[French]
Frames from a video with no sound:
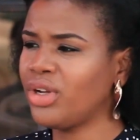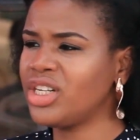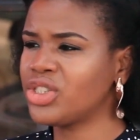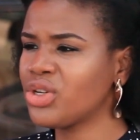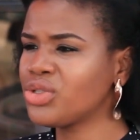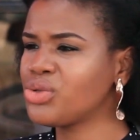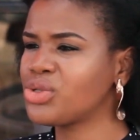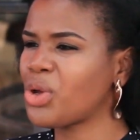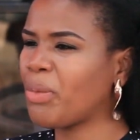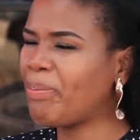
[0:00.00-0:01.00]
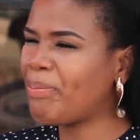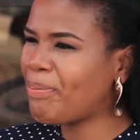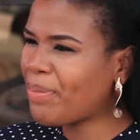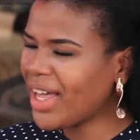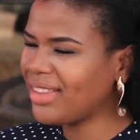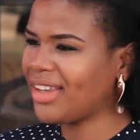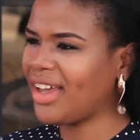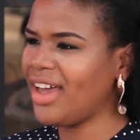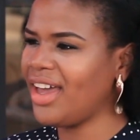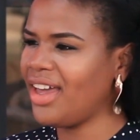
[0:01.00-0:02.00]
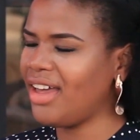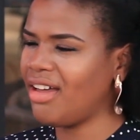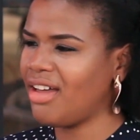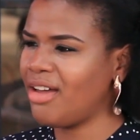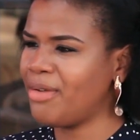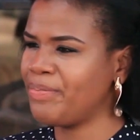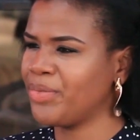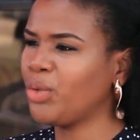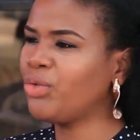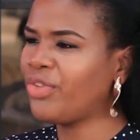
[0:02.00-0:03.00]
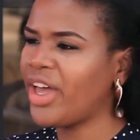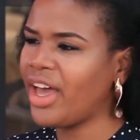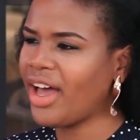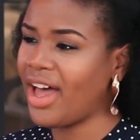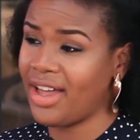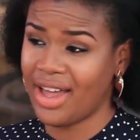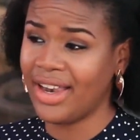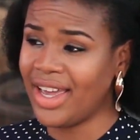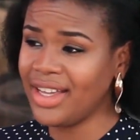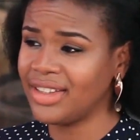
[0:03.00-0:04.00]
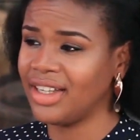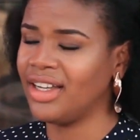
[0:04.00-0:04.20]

les gens ne sont pas très euh, ouverts à l'aide.